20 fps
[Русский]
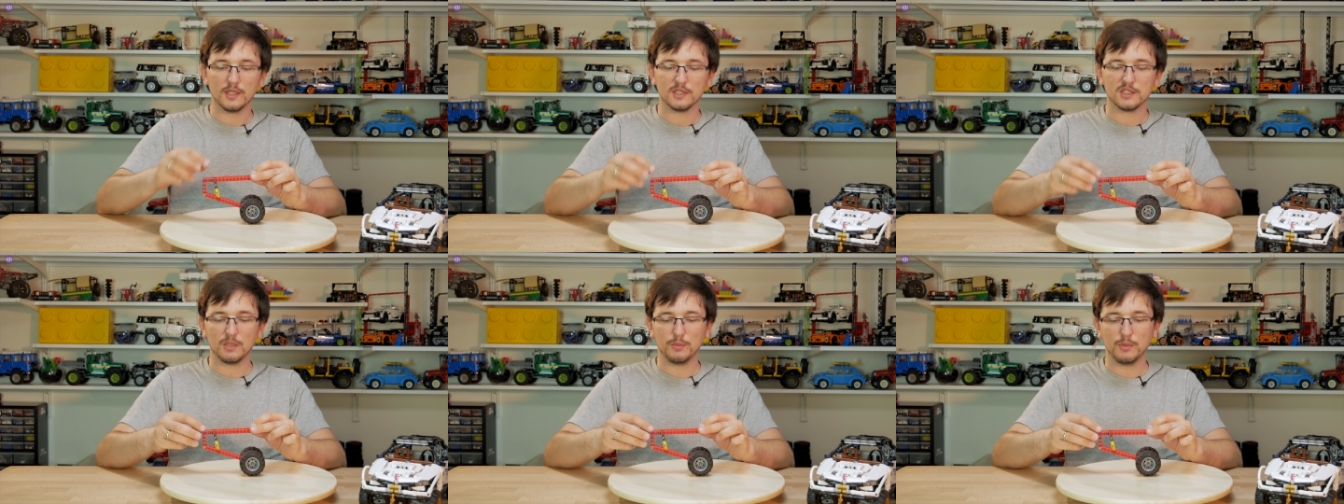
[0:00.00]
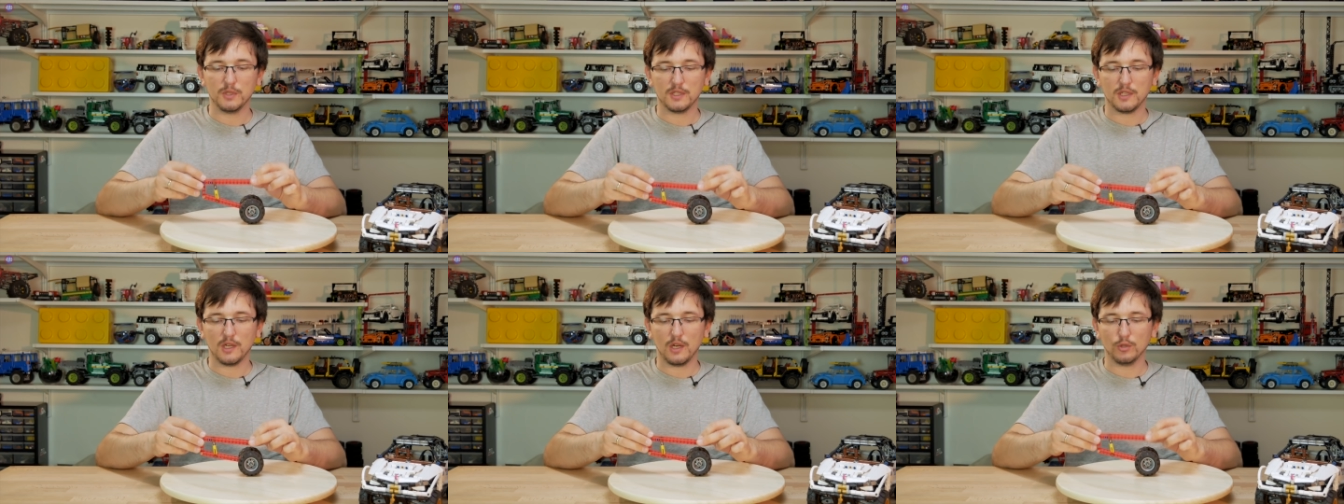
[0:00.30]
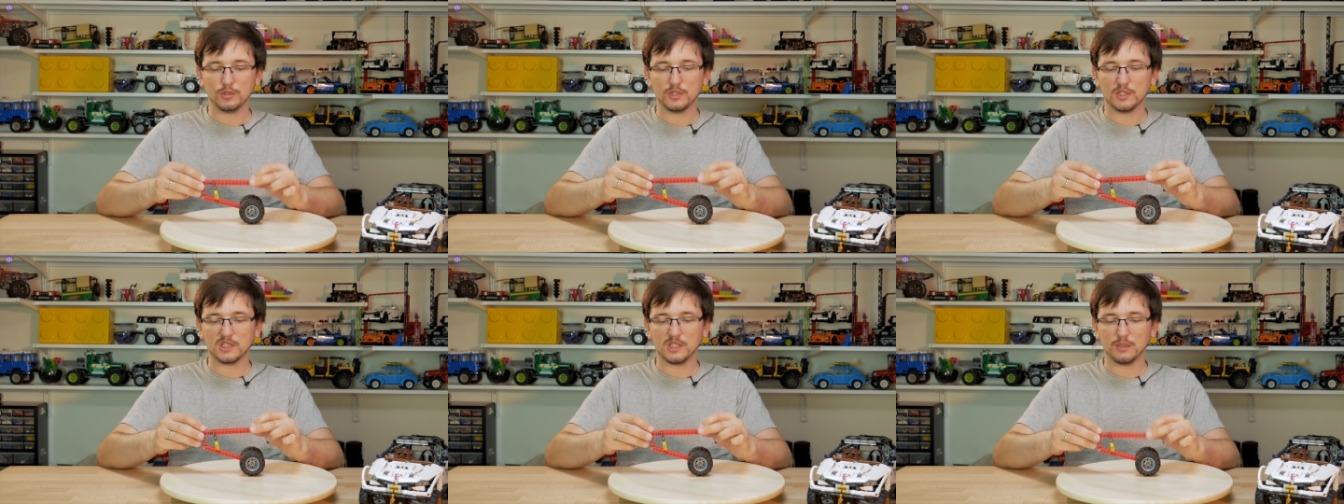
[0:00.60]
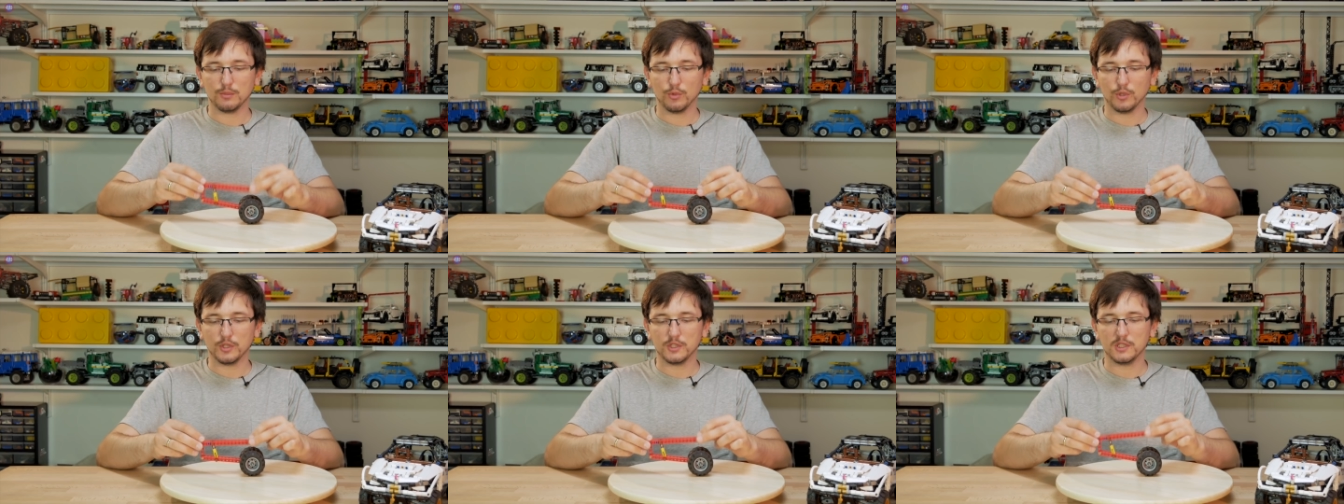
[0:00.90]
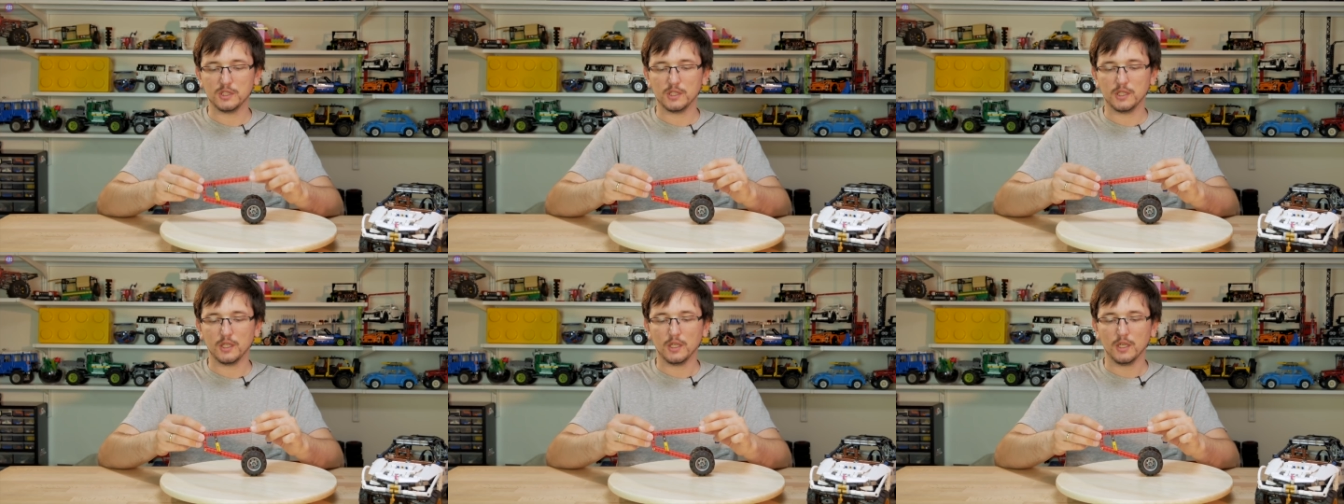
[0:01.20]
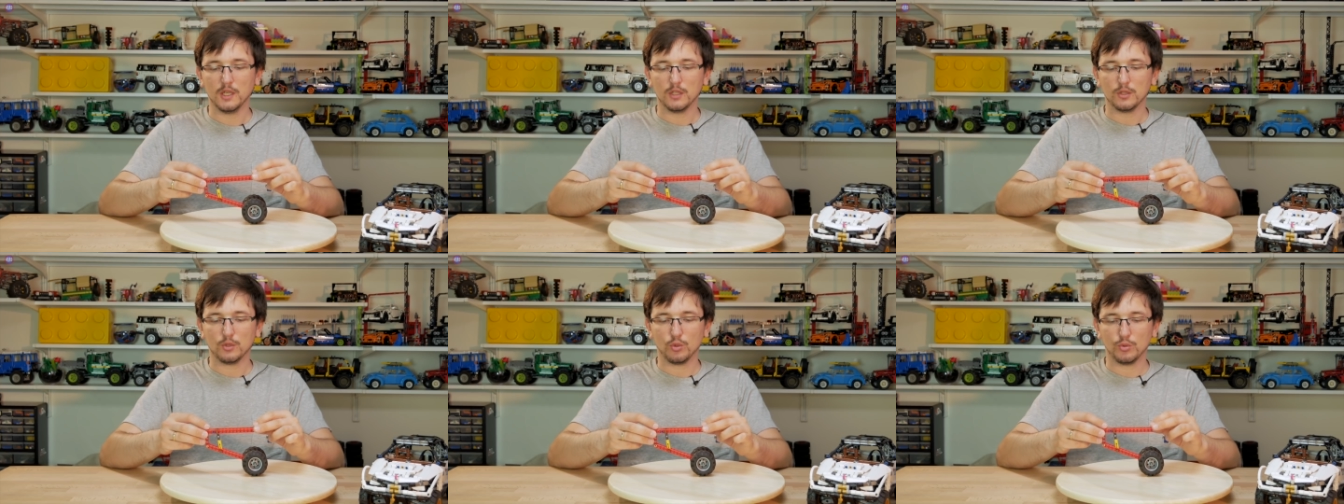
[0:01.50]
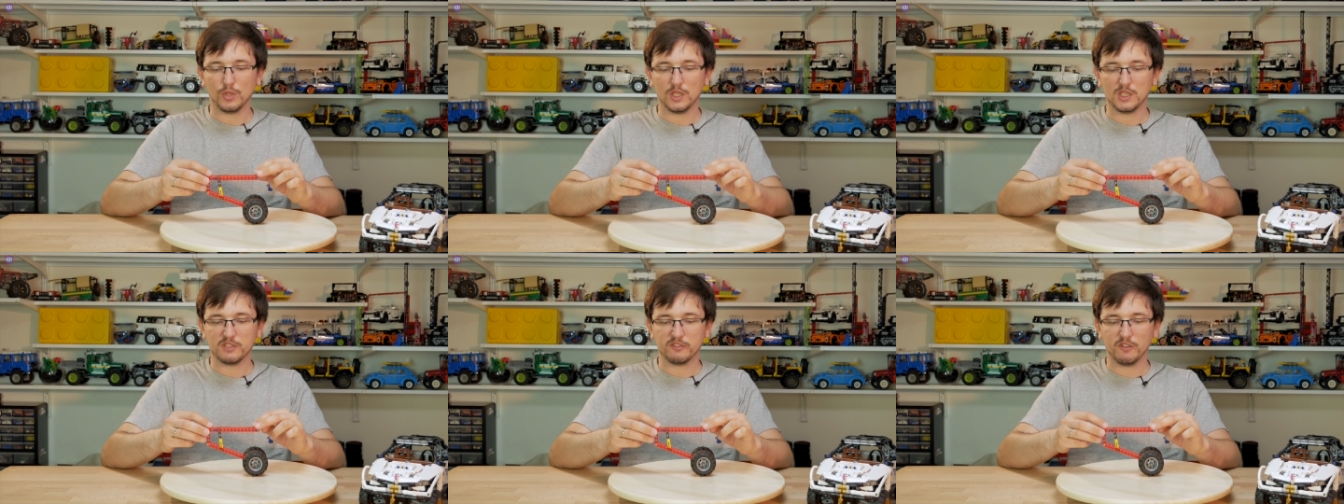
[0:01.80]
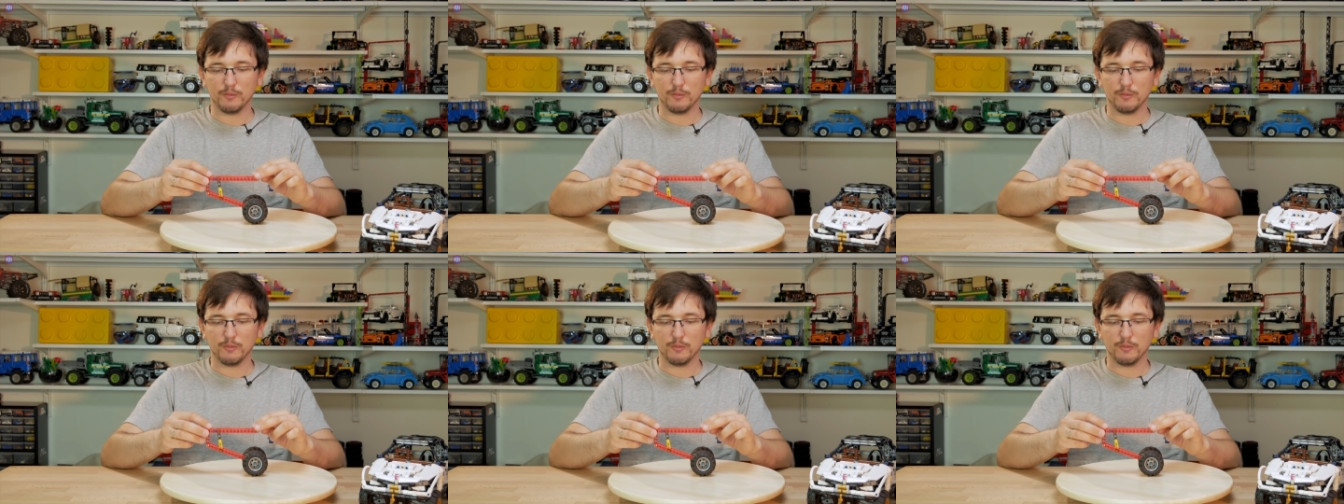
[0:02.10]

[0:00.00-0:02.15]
самих колес, от самой оси, то у нас,